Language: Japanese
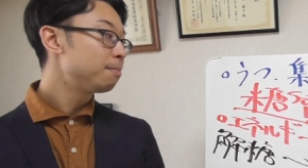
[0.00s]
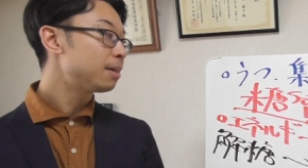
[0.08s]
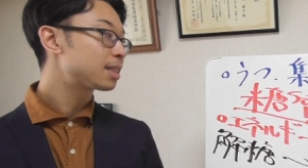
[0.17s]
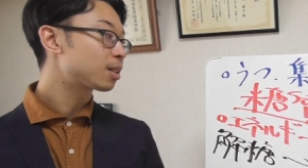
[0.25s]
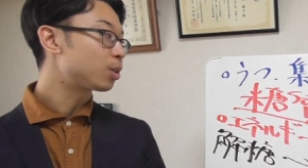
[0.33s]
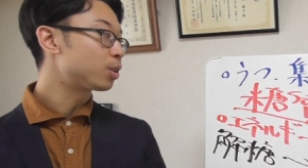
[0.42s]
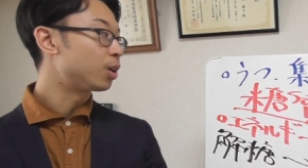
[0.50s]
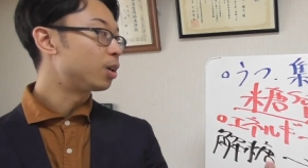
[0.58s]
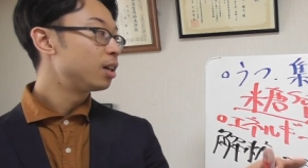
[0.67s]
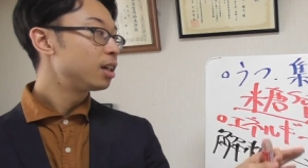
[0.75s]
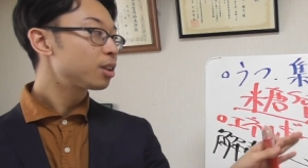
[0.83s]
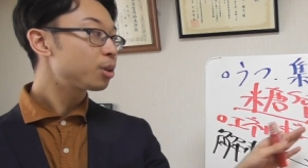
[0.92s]
まずこの
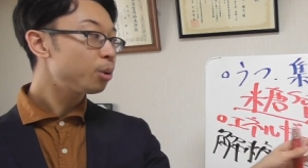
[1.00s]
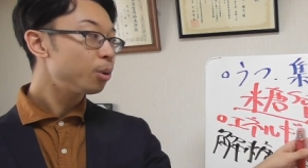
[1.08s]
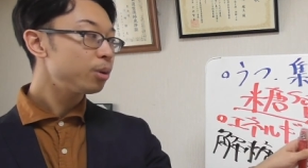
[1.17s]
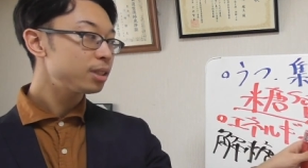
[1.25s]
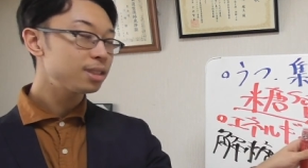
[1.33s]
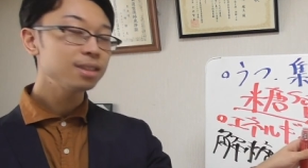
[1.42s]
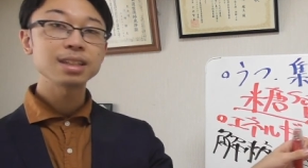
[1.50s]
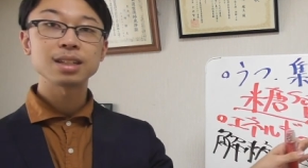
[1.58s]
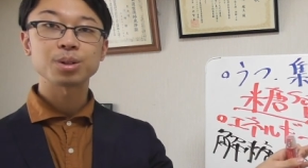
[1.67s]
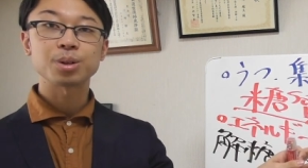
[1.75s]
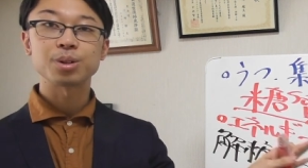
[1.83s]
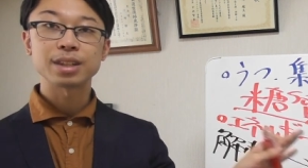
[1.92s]
糖質っていう
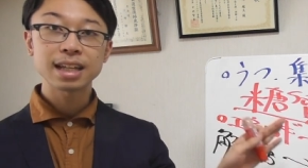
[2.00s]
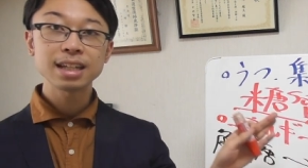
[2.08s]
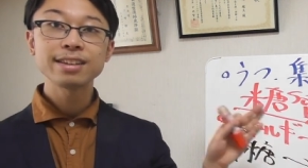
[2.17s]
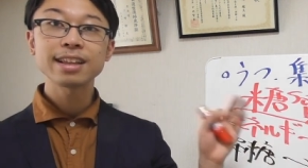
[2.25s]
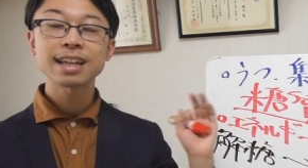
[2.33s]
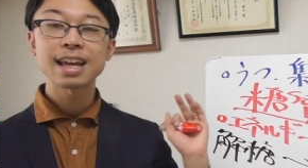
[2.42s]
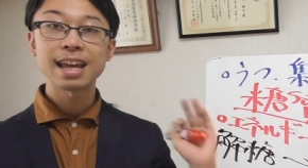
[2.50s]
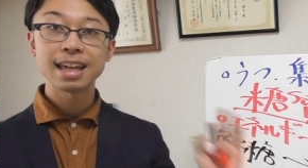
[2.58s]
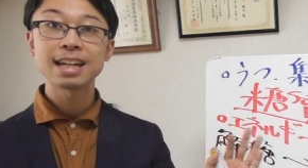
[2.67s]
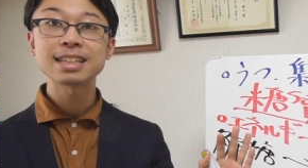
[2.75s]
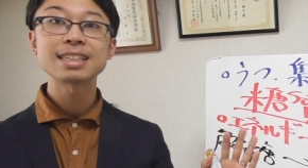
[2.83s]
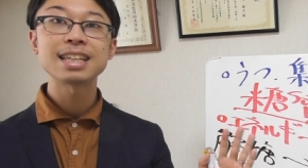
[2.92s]
ところをできるだけ
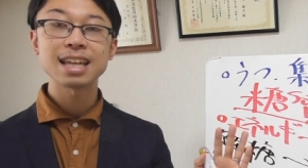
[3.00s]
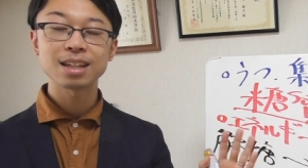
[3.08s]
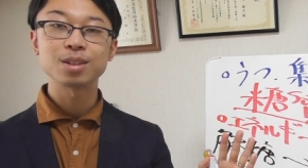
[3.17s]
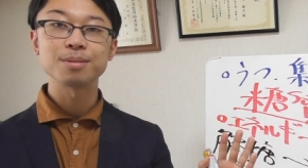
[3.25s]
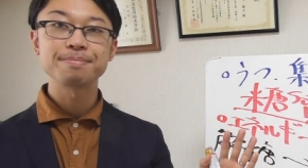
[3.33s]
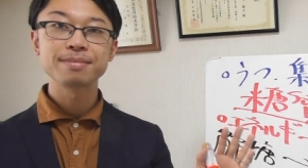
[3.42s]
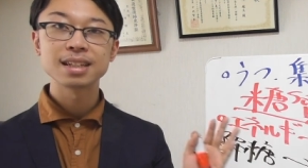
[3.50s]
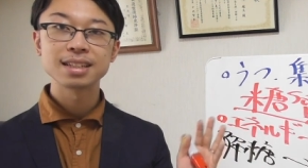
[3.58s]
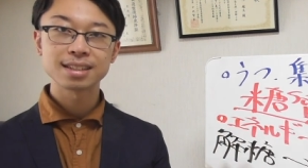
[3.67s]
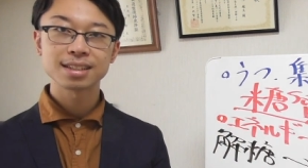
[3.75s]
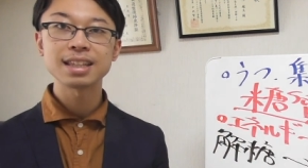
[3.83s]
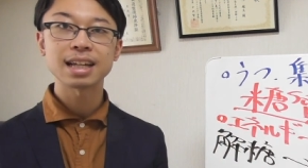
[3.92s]
減らしていく、
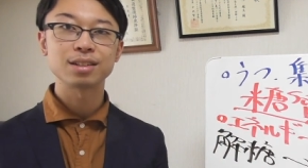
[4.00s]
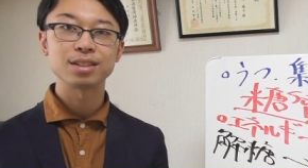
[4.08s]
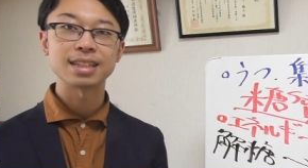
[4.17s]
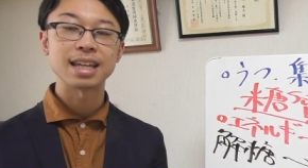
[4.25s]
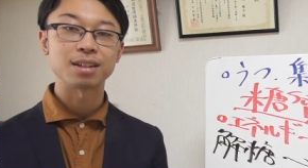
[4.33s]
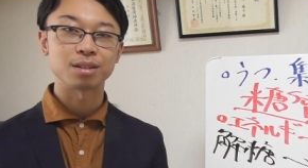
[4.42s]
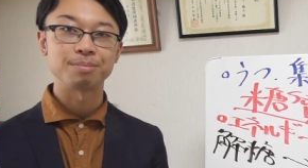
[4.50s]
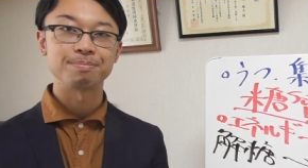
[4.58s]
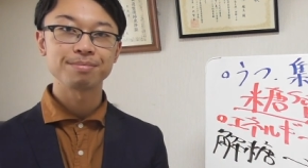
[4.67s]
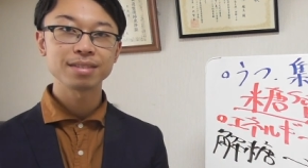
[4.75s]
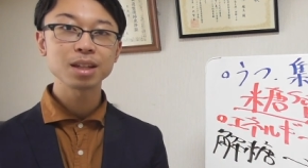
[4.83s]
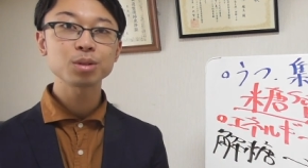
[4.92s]
少なくしていくっ
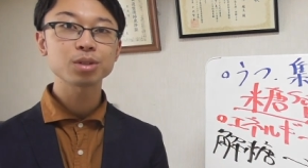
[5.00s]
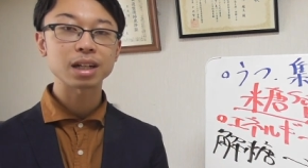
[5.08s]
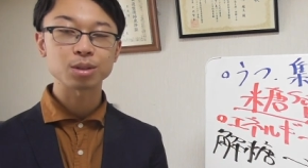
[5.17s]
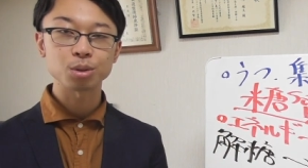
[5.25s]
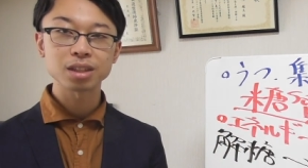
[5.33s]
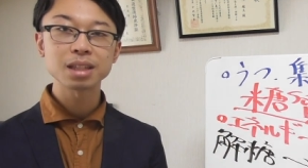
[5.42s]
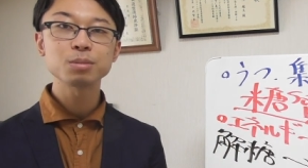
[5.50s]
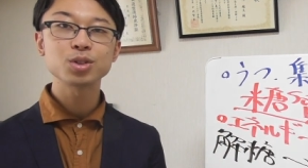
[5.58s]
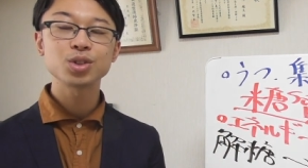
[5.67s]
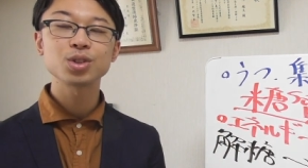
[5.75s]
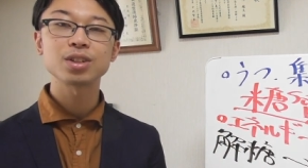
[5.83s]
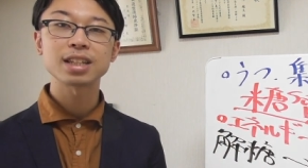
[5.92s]
ていうことがとっても
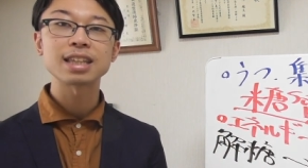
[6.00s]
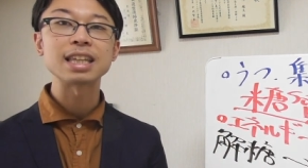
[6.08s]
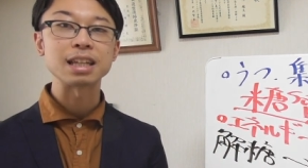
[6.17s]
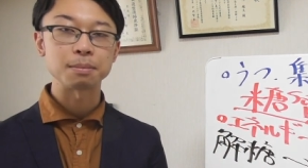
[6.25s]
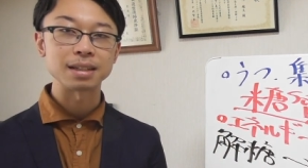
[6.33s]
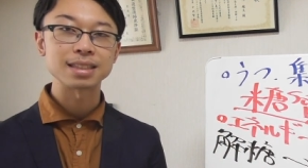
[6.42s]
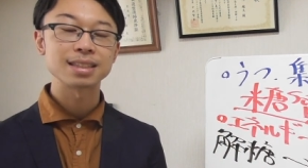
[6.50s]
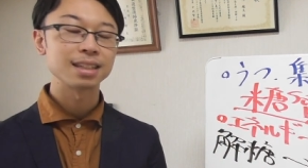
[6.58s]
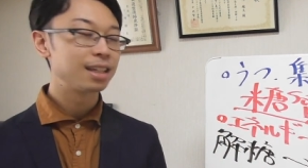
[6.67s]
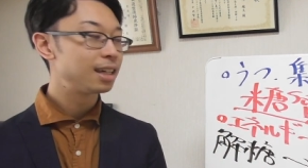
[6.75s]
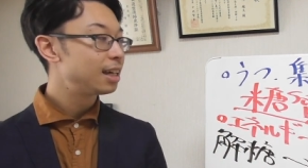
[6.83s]
重要になっていきます。